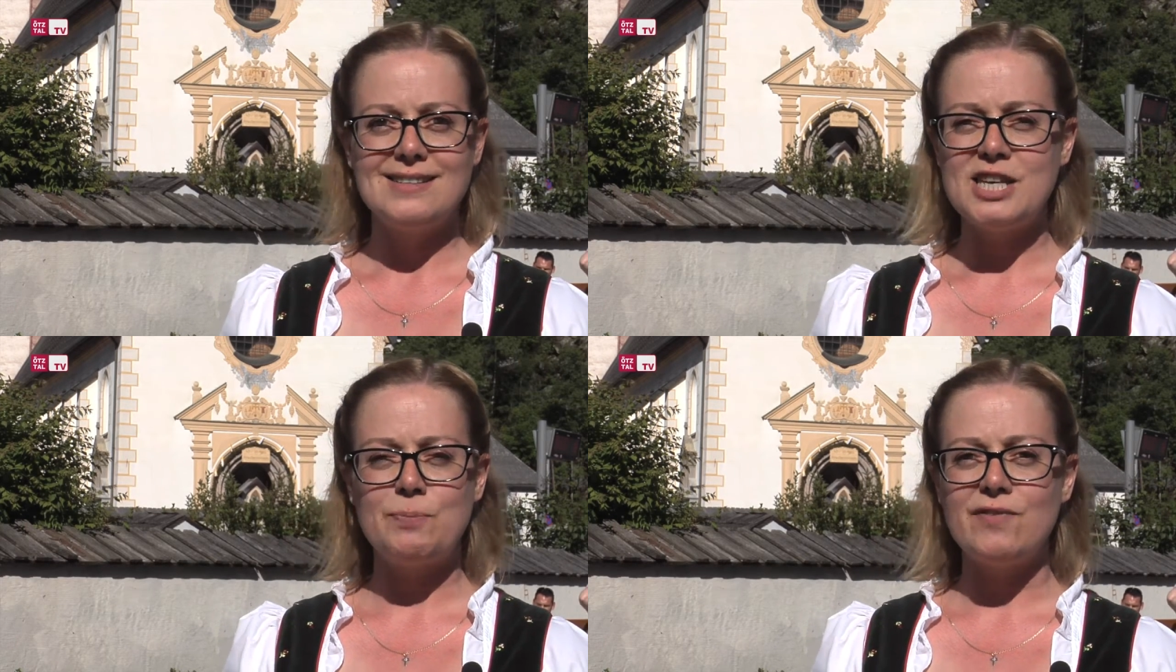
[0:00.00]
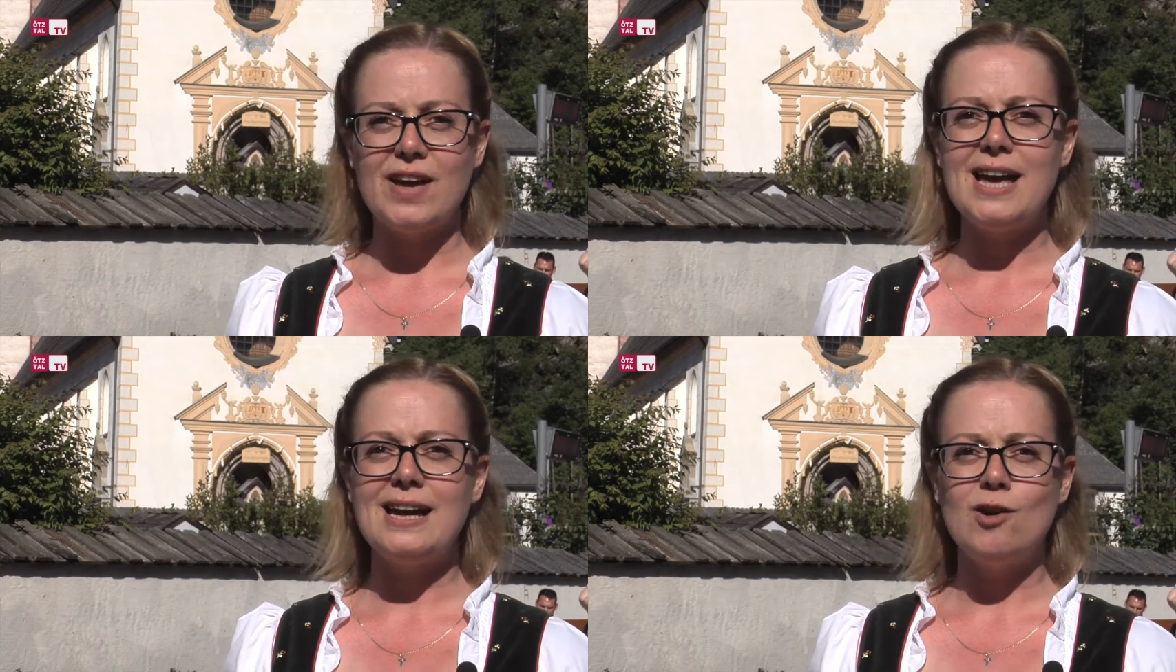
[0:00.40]
sich
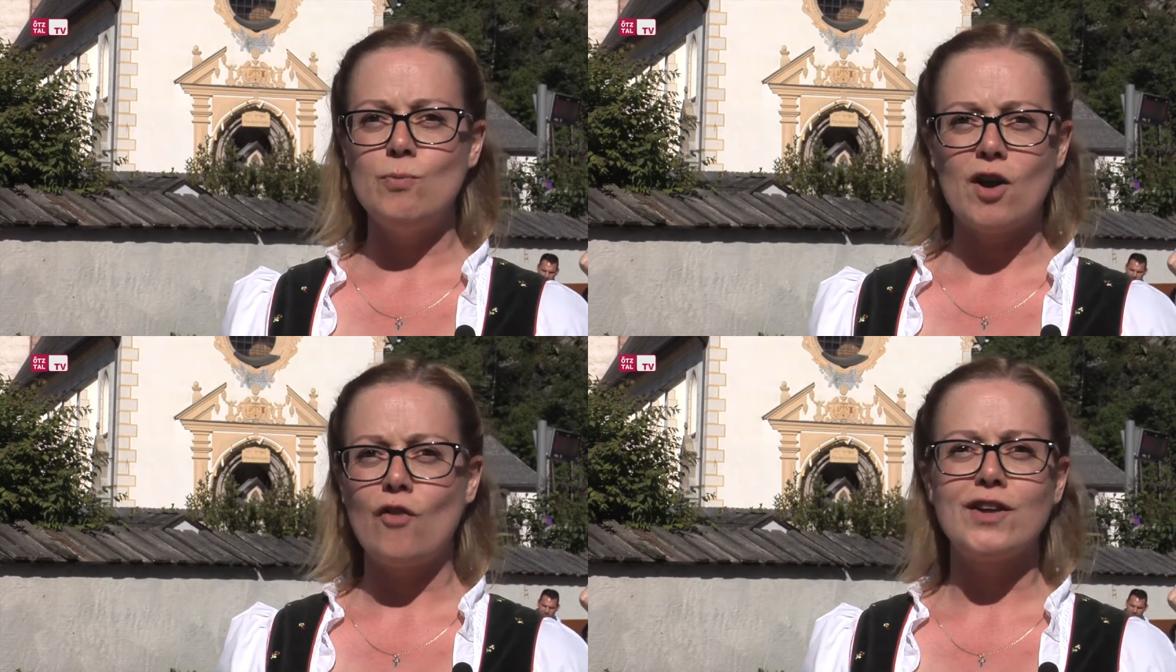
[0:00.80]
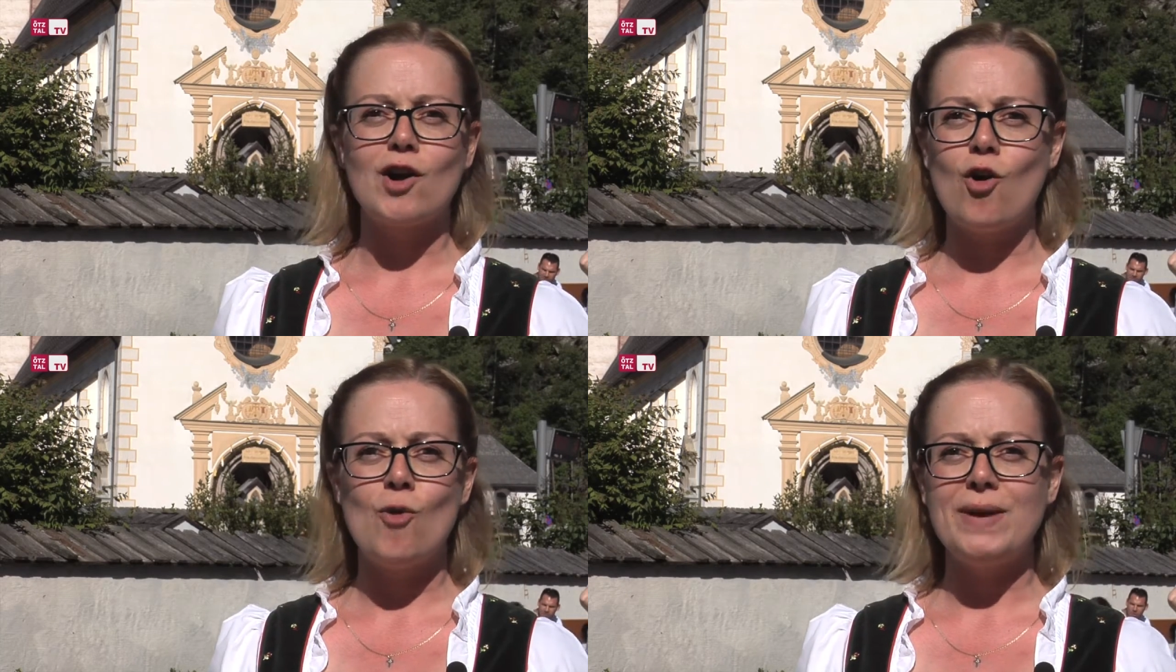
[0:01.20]
bewegen, umeinander
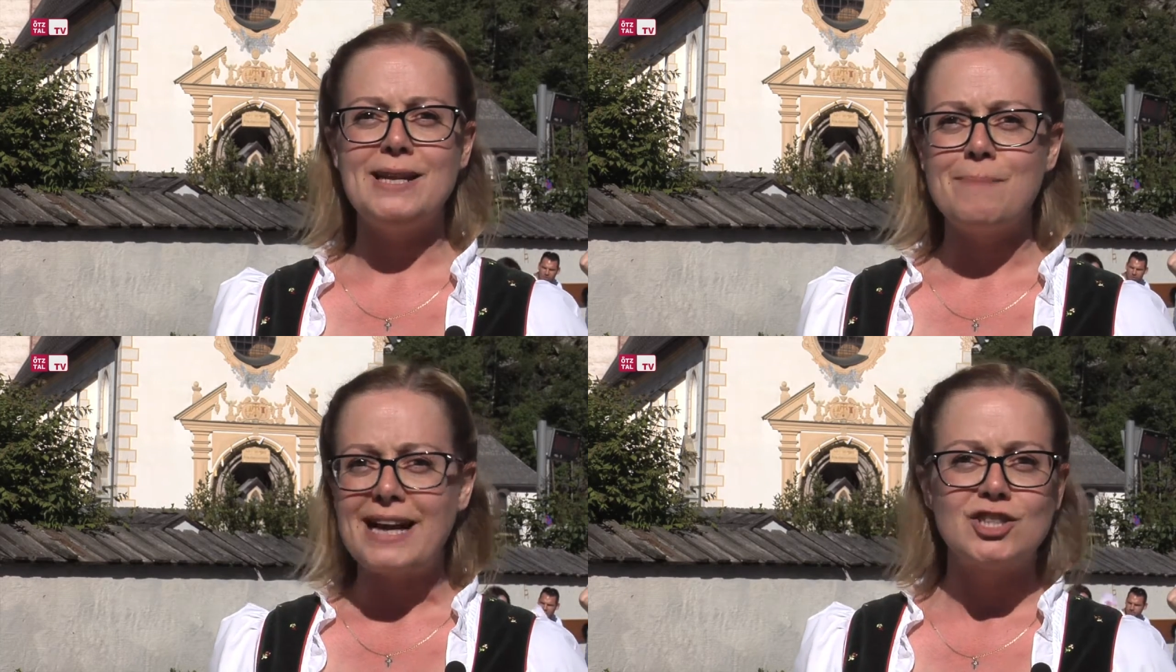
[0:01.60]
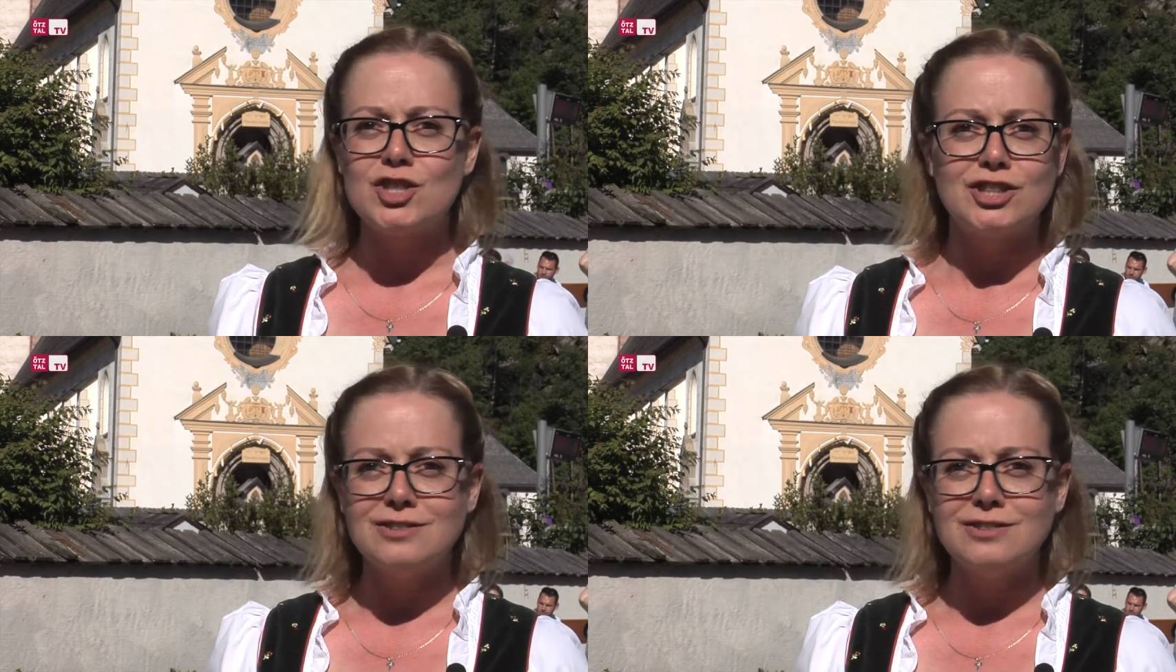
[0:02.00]
graben, in Matsch